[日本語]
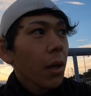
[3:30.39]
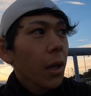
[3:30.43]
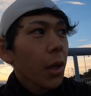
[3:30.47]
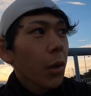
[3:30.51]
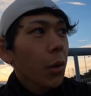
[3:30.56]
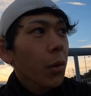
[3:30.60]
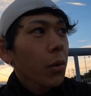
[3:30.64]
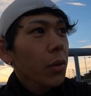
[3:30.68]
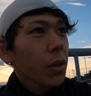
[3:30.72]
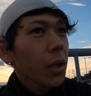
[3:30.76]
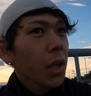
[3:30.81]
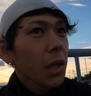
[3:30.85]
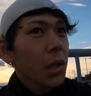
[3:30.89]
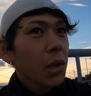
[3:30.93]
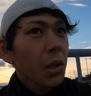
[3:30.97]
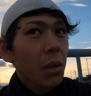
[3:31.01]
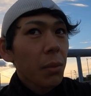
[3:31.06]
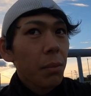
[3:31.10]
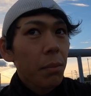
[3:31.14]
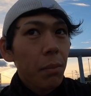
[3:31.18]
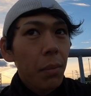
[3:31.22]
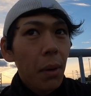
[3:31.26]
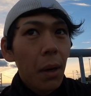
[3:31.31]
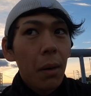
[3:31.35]
いろんな人
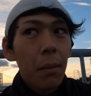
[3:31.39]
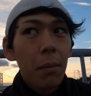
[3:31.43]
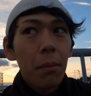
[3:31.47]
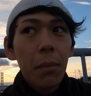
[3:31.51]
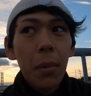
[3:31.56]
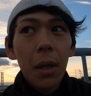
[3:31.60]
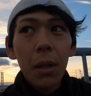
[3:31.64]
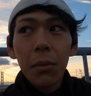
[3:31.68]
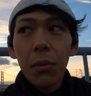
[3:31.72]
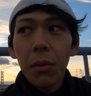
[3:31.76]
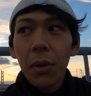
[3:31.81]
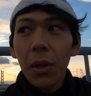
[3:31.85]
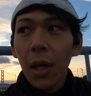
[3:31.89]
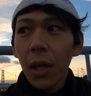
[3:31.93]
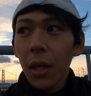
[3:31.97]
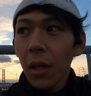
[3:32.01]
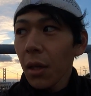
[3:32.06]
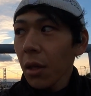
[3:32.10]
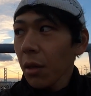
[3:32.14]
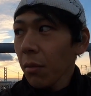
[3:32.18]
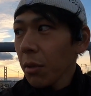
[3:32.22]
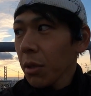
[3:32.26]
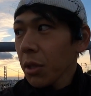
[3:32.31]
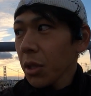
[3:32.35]
にバンバン抜かれ
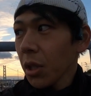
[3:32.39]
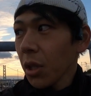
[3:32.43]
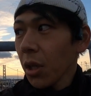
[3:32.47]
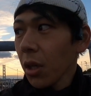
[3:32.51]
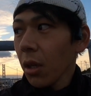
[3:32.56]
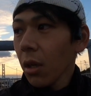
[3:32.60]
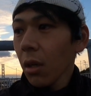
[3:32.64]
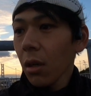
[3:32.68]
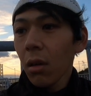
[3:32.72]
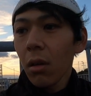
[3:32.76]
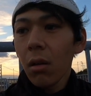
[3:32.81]
ていきましたね。